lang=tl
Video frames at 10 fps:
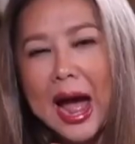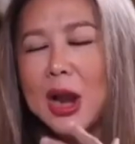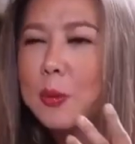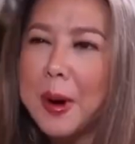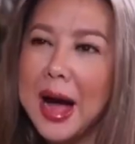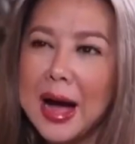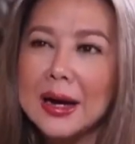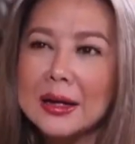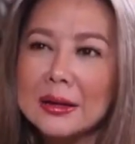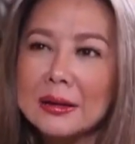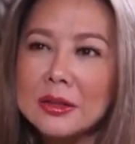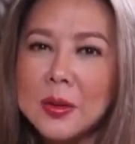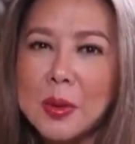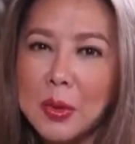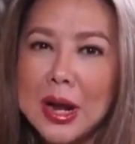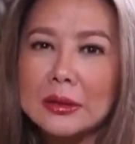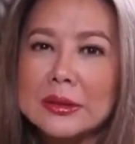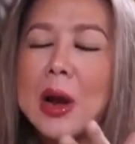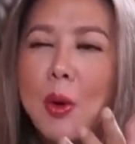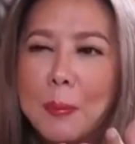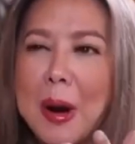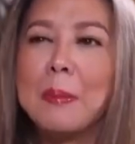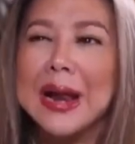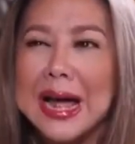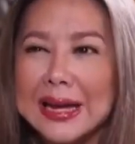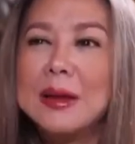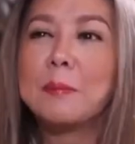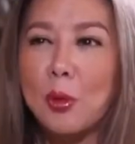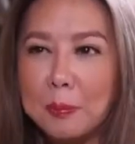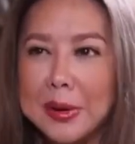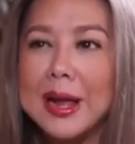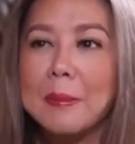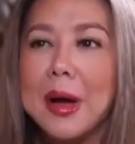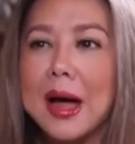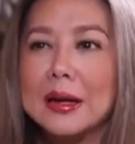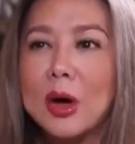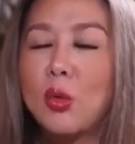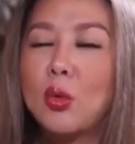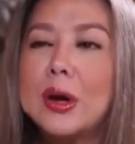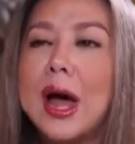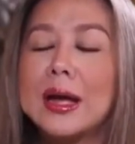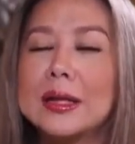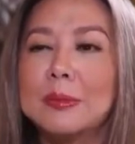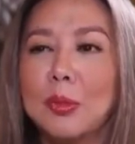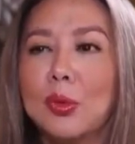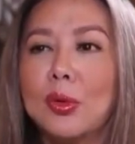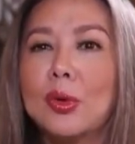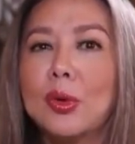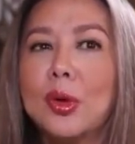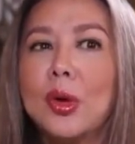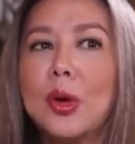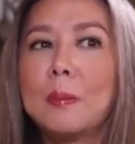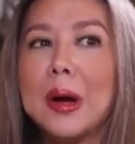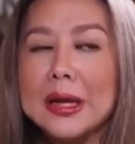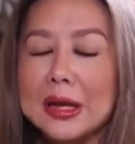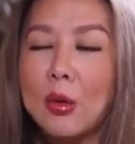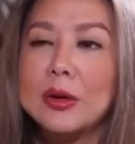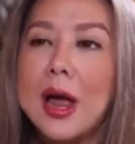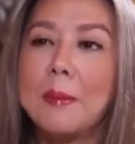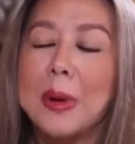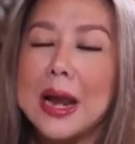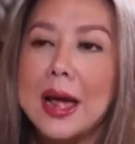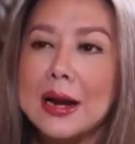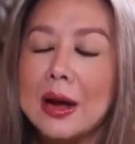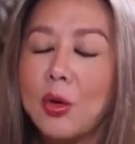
Ano pa ang, sabi mo, ng dalawa pang malaking problema na uunahin mo pag ikaw na palarang